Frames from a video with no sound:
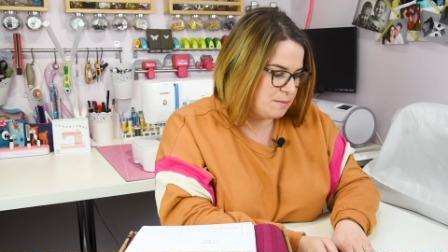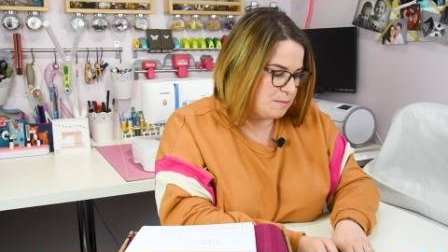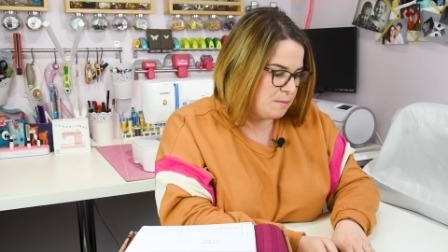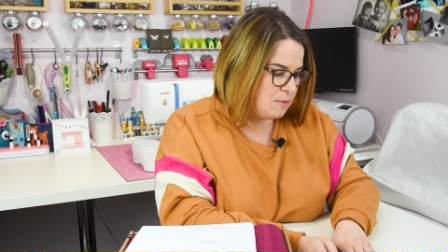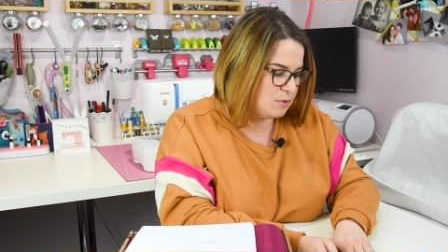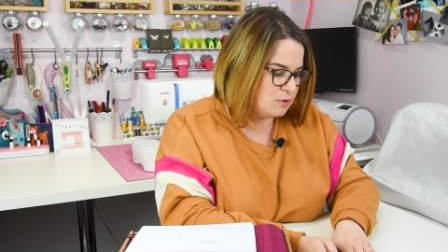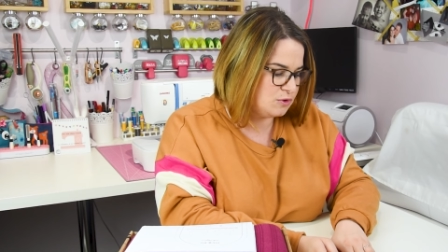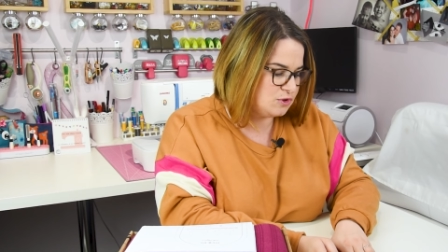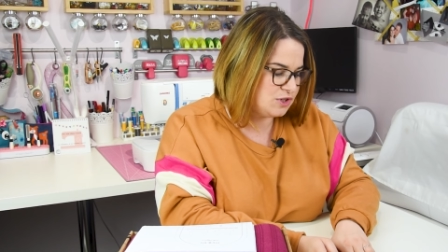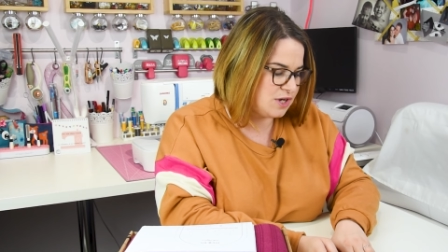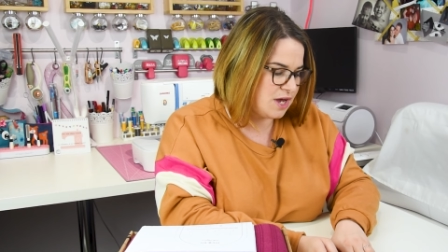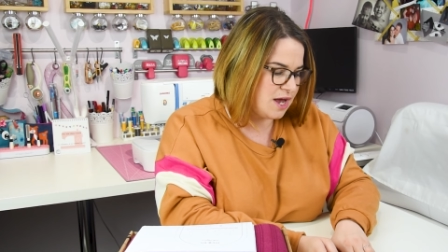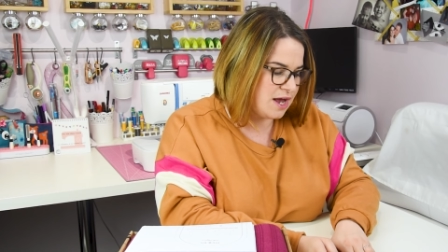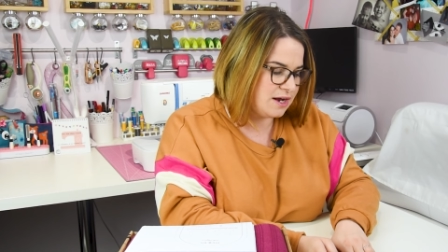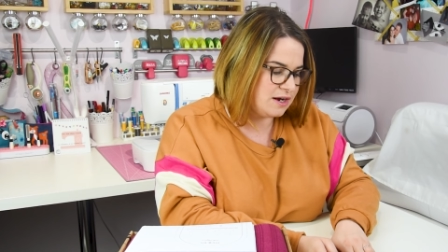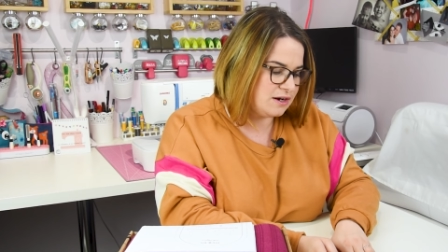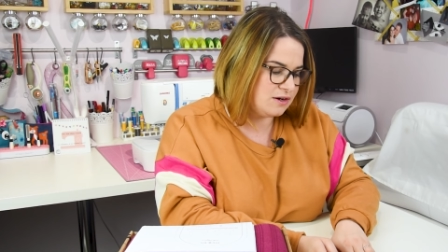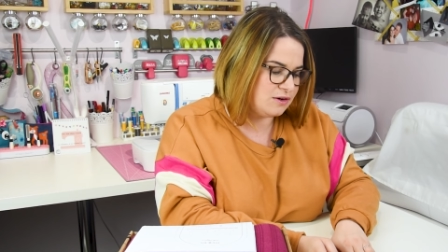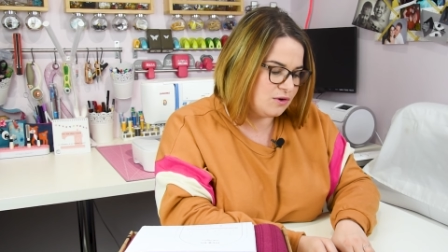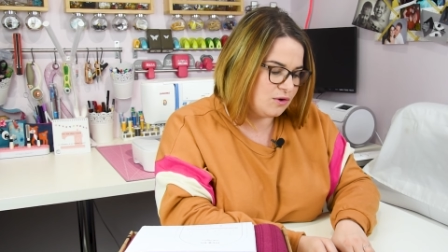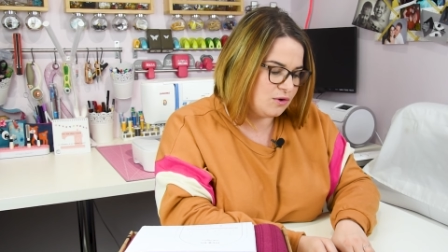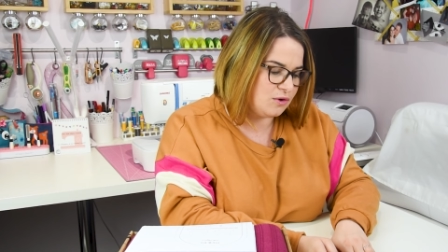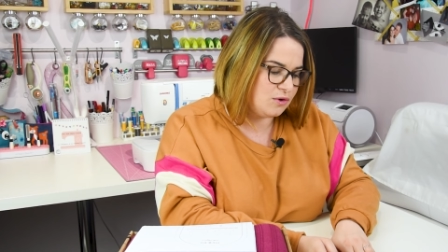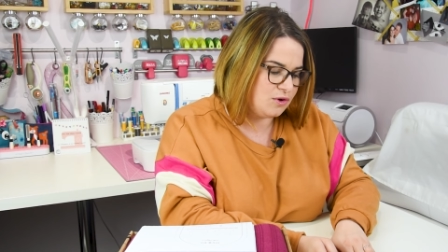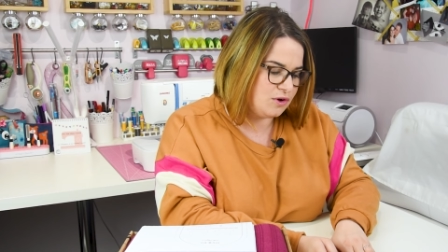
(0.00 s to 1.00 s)
Manche
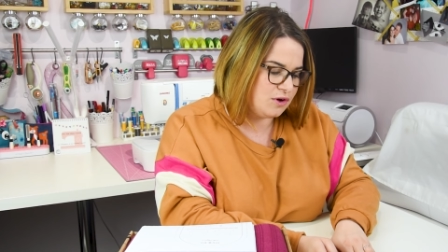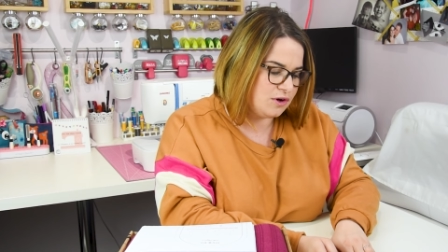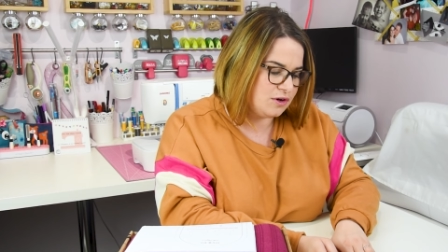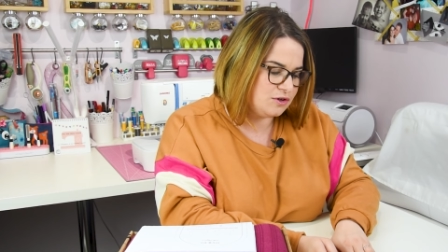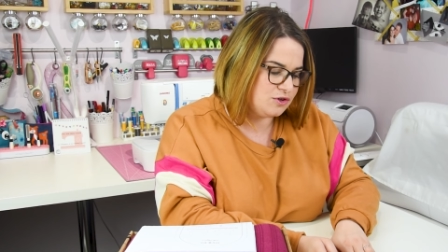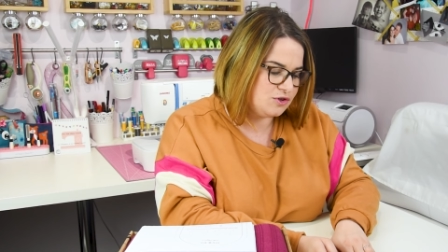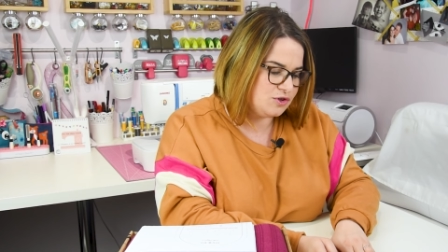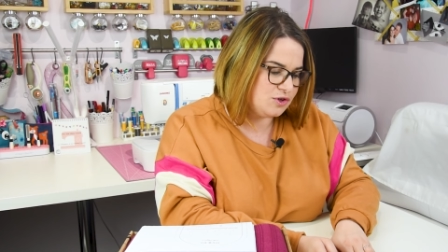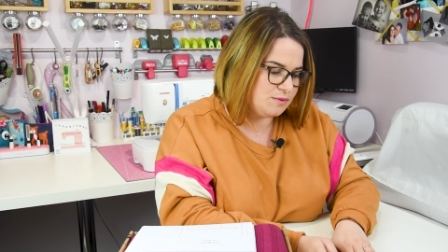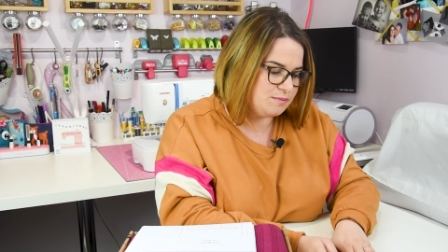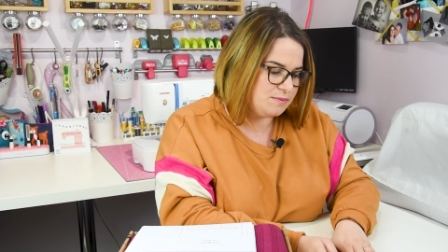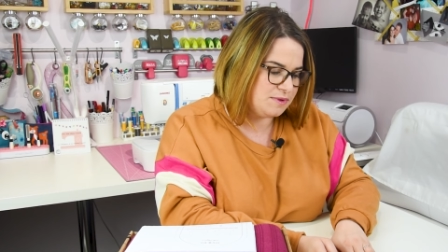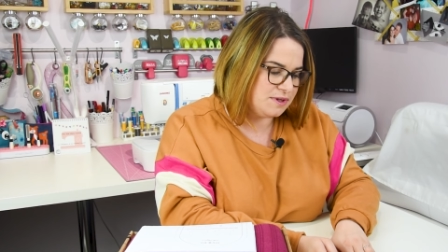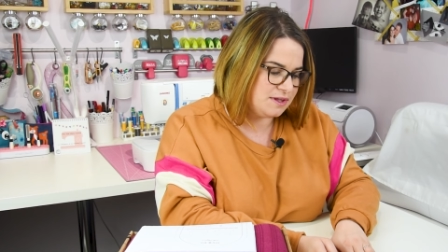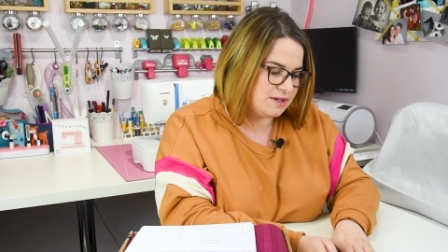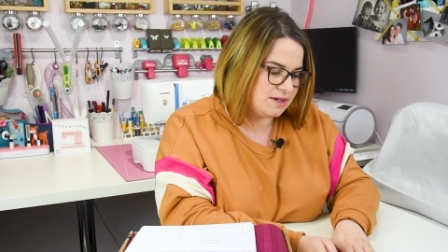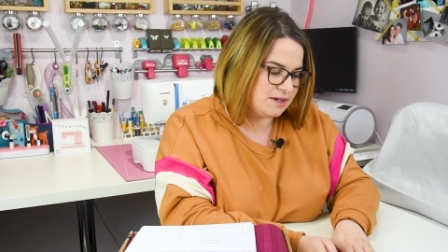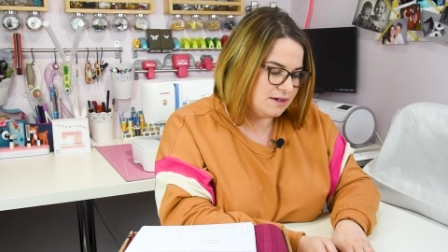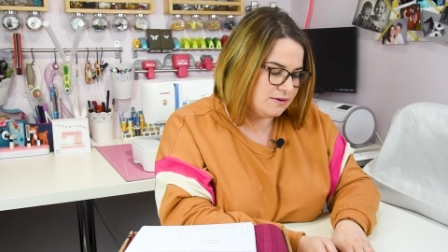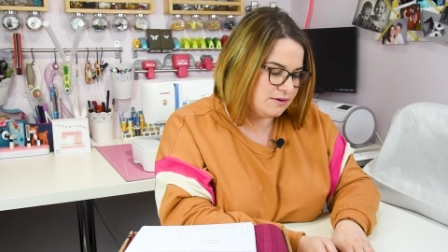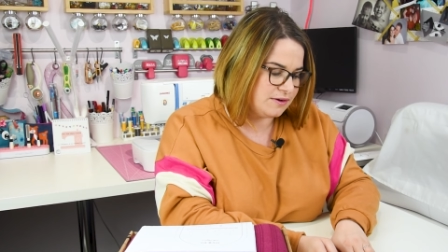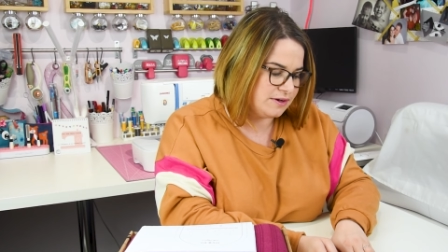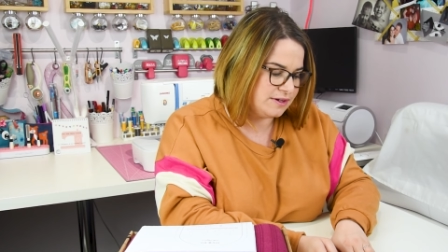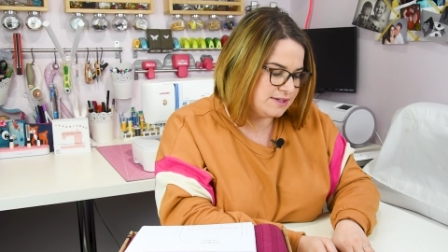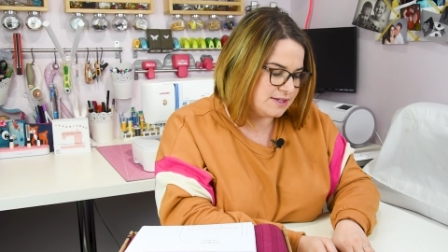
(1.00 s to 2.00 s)
raglan, col
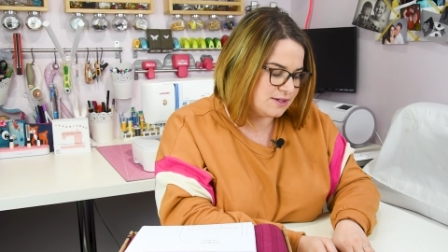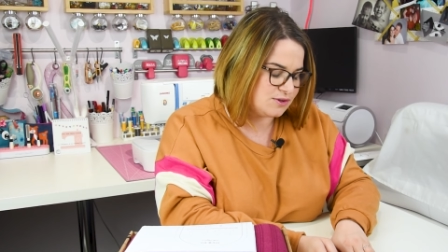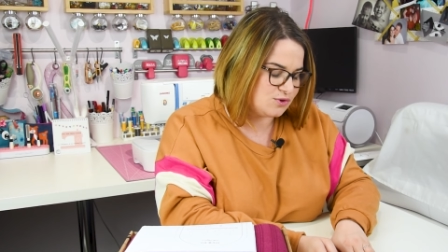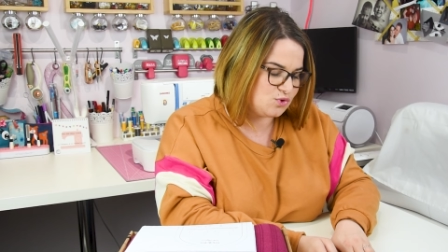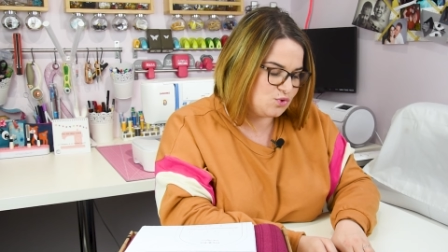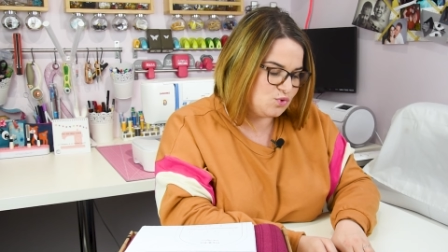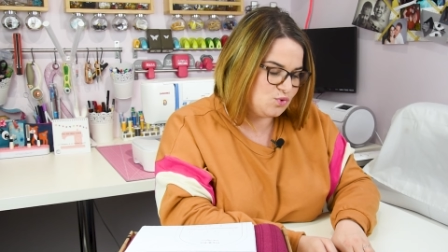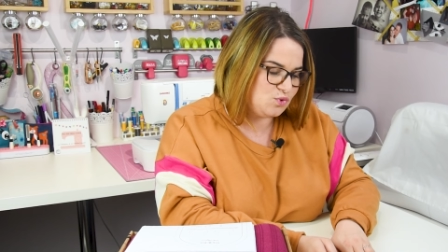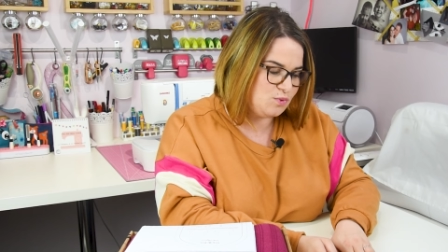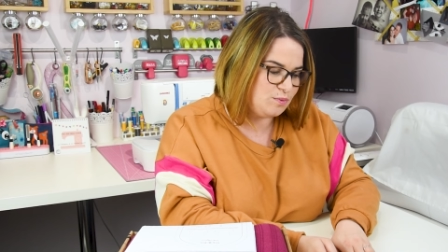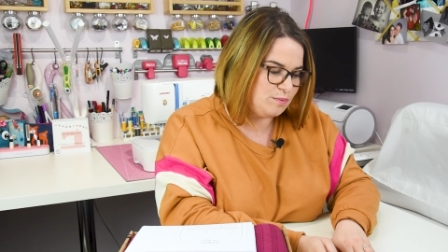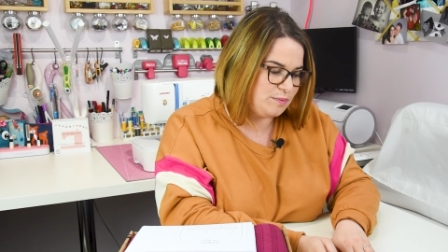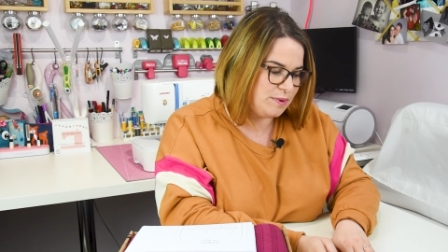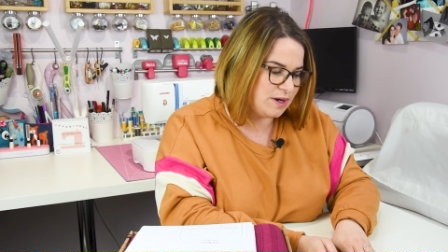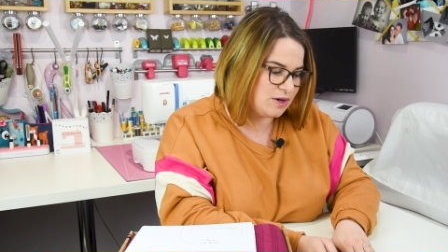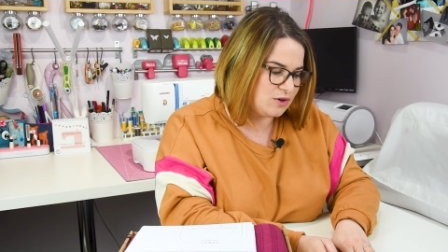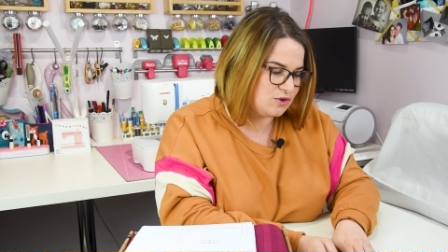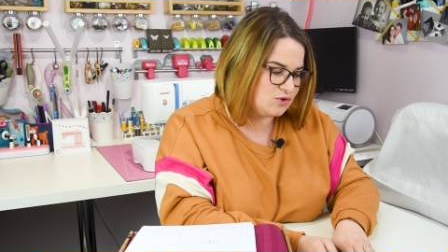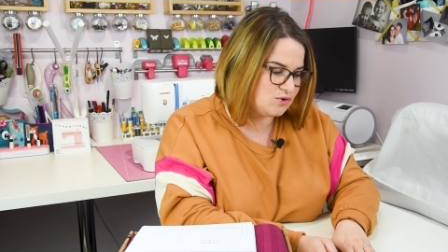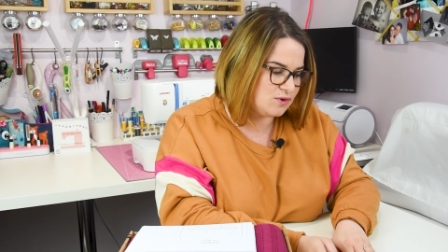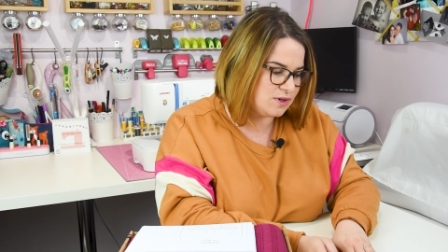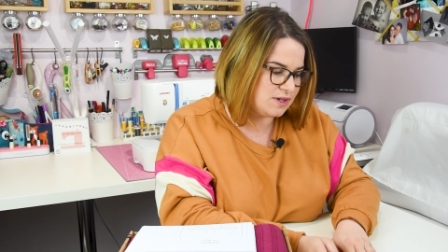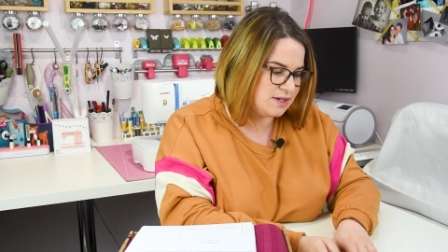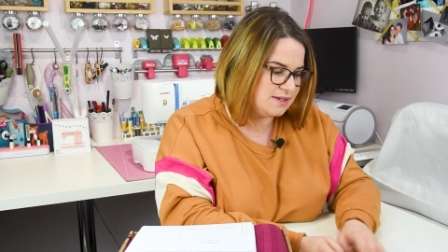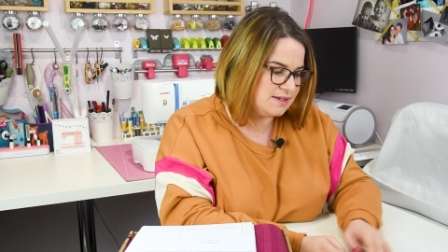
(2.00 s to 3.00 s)
cheminée, ah, c'est super
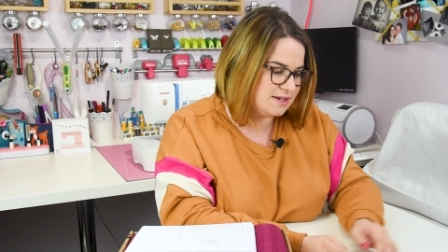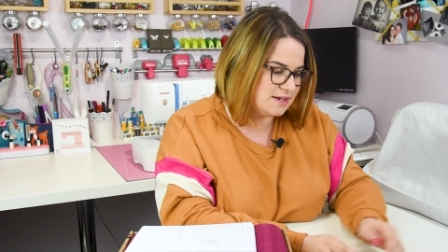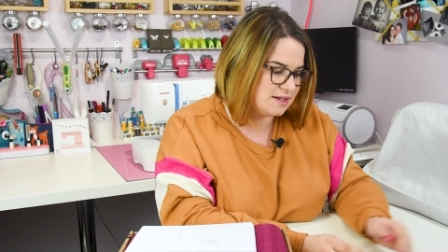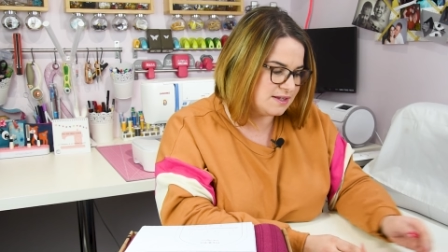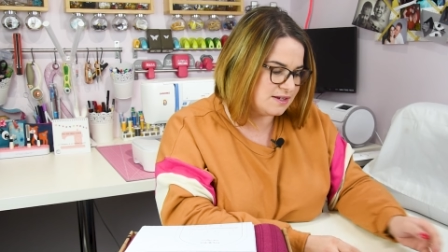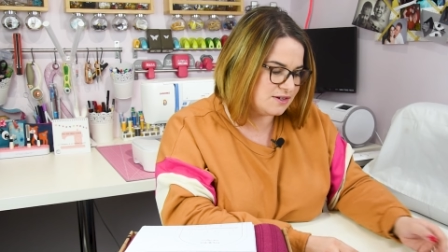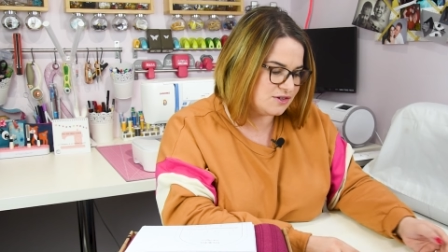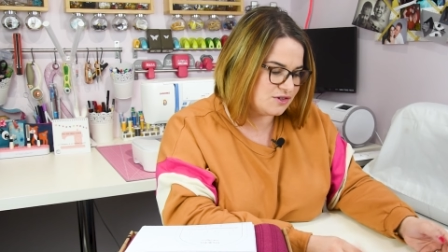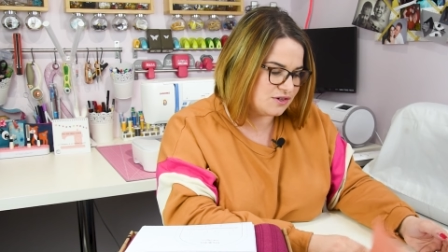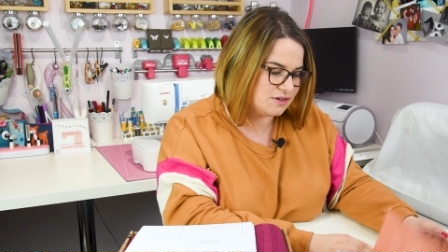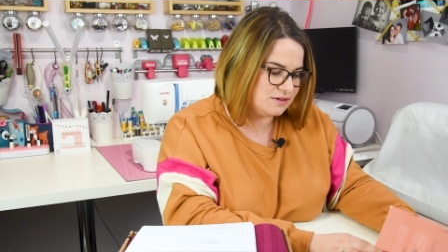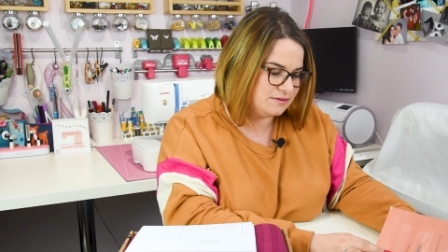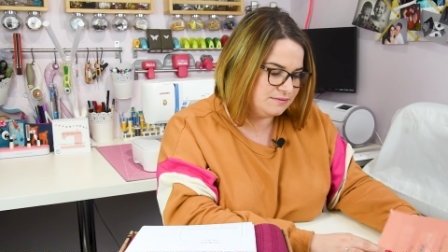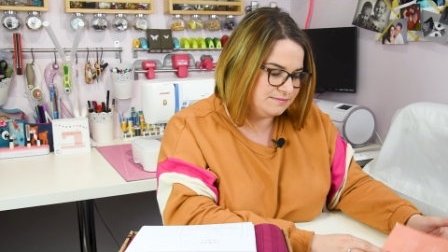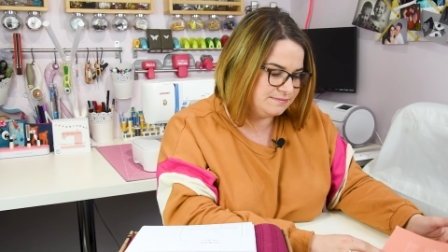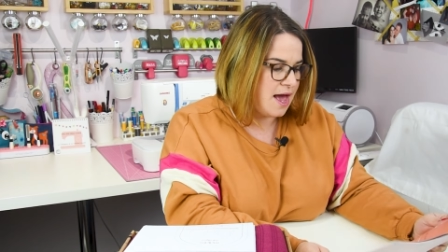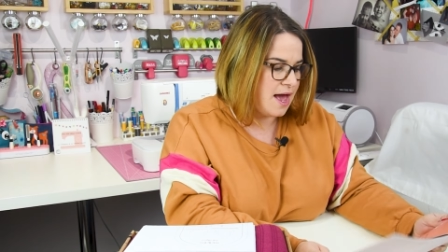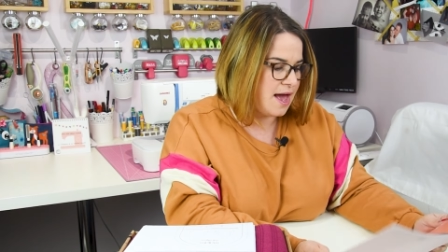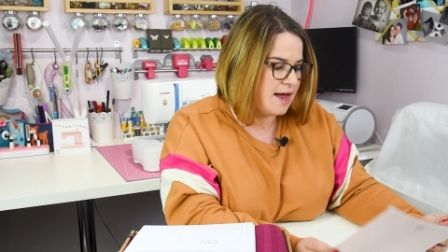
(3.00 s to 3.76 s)
joli ça déjà.